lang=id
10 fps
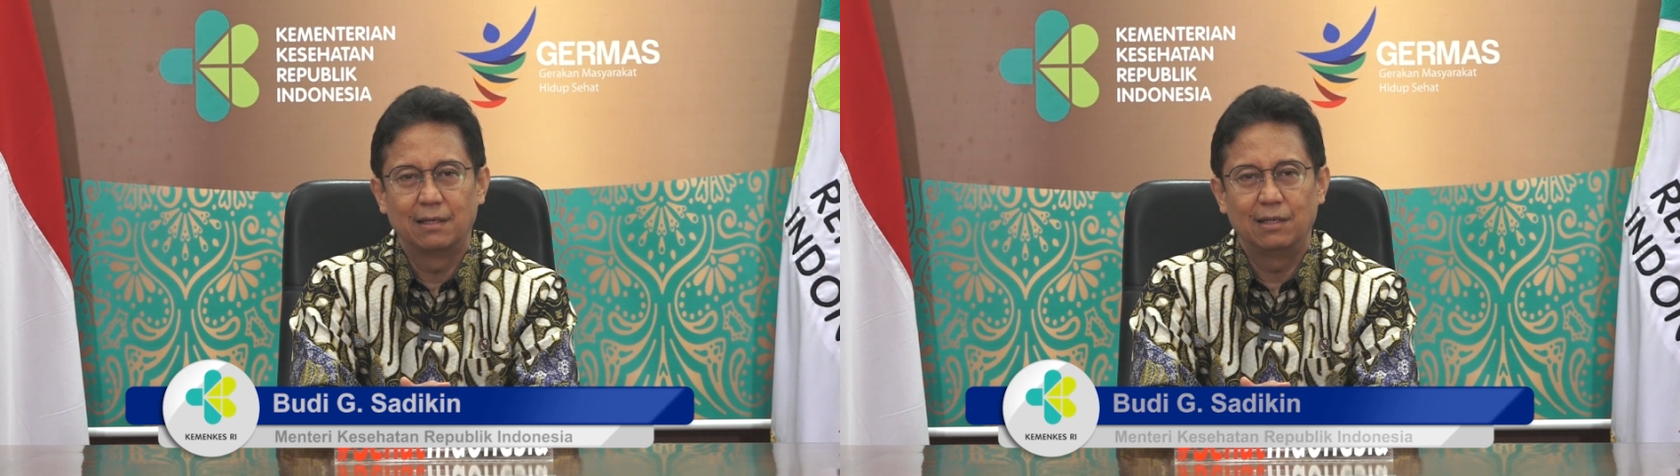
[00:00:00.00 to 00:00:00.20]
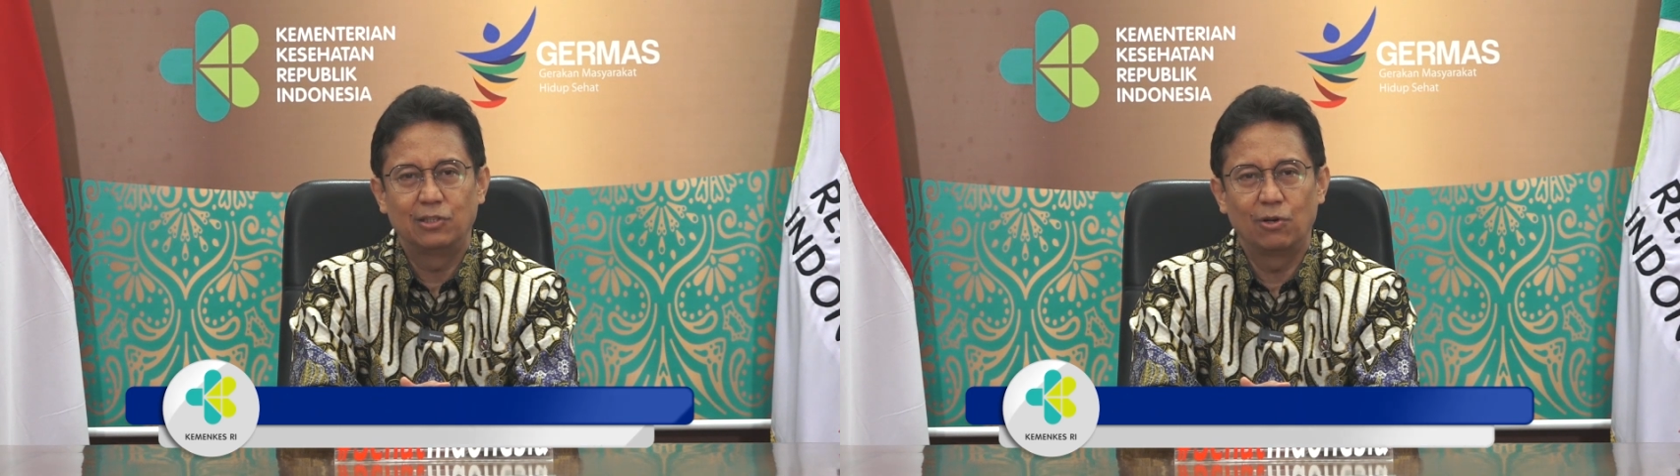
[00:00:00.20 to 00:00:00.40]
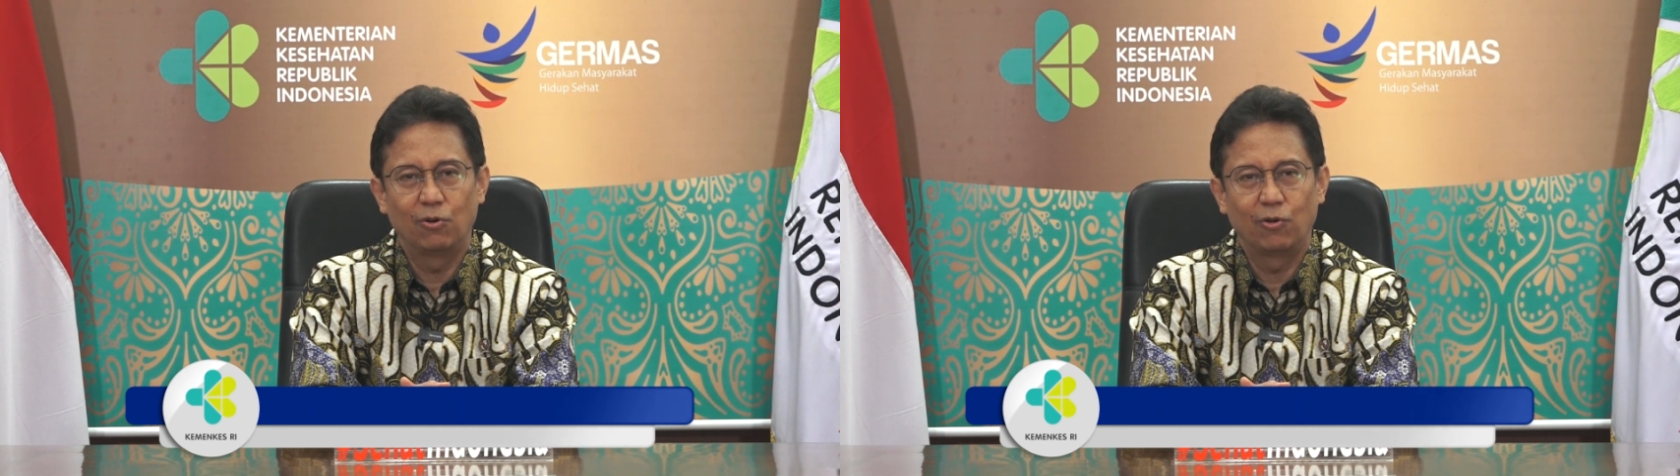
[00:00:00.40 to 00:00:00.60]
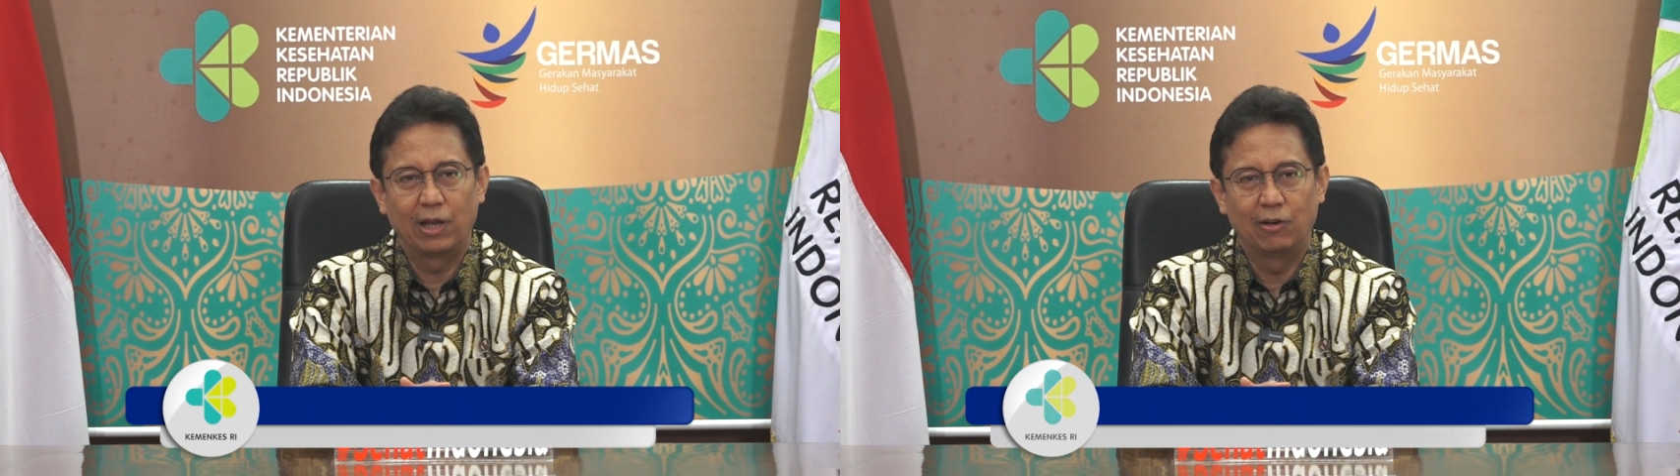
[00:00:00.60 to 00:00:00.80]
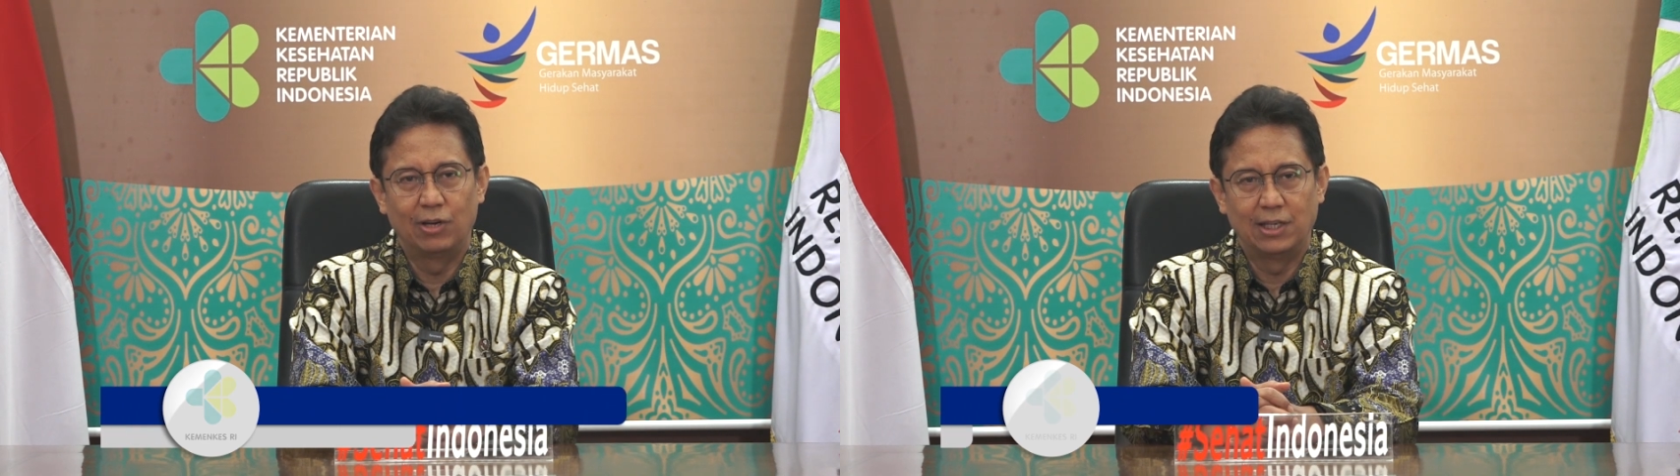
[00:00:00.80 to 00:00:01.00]
di seluruh
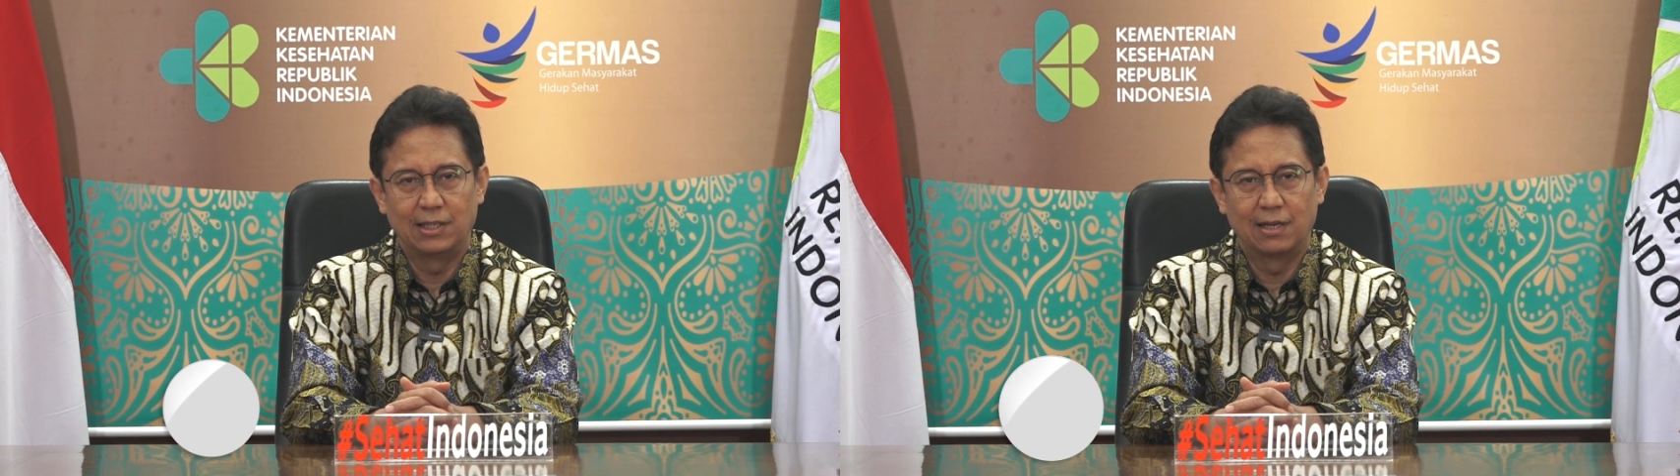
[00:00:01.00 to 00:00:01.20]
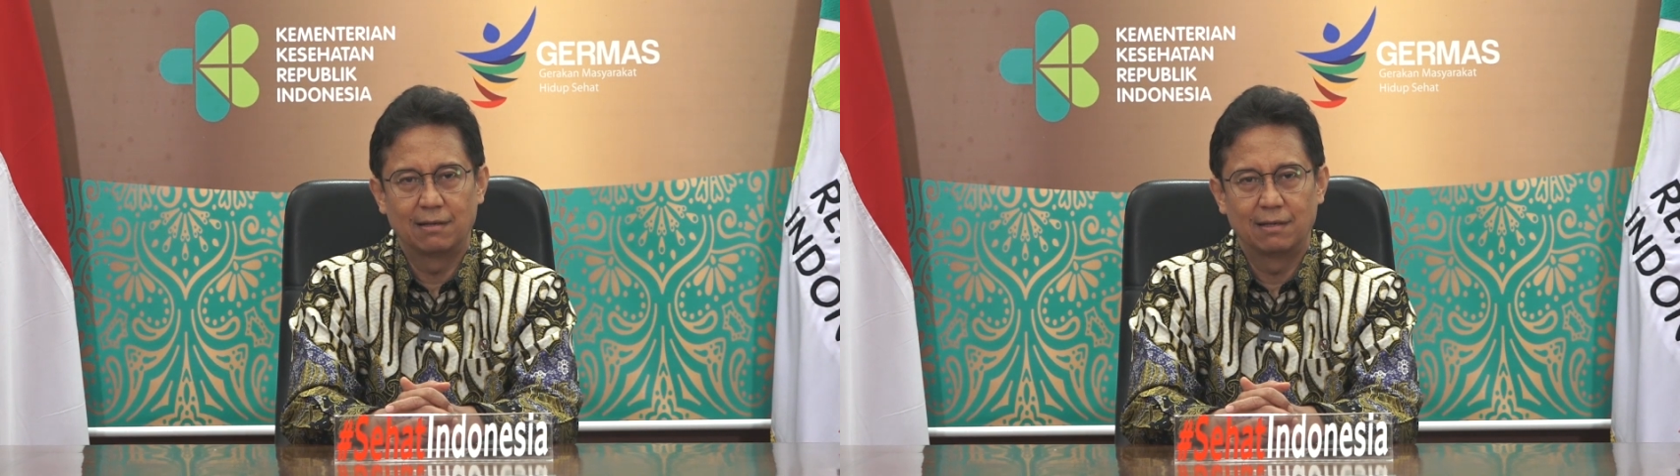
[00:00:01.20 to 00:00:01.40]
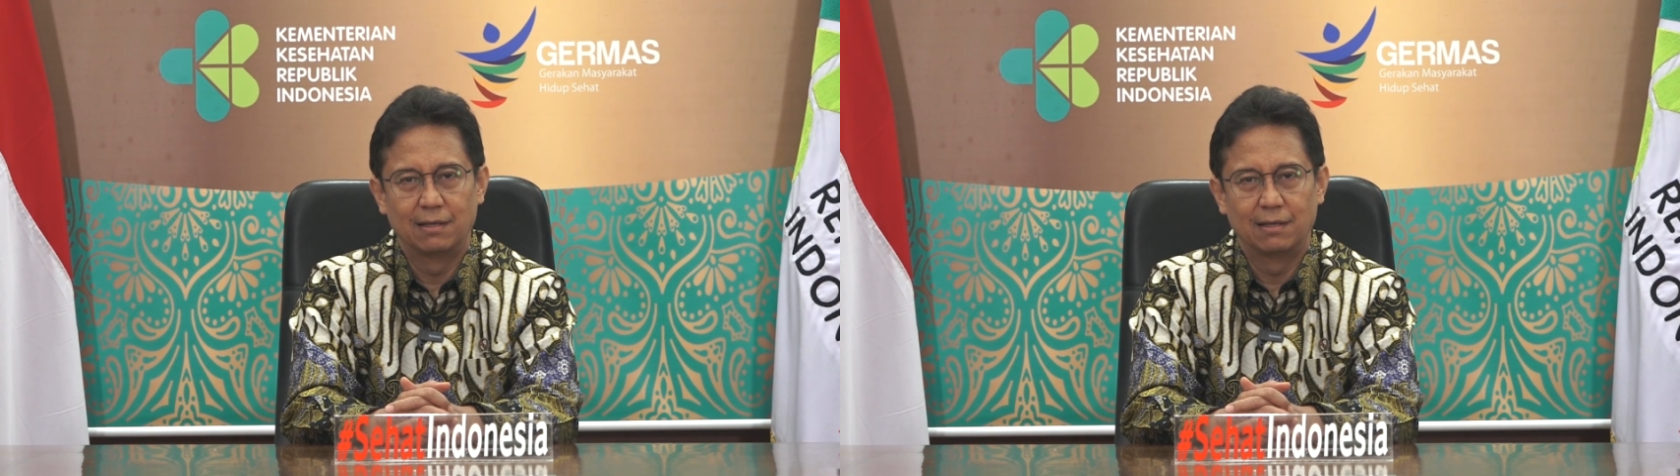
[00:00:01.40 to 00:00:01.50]
Indonesia.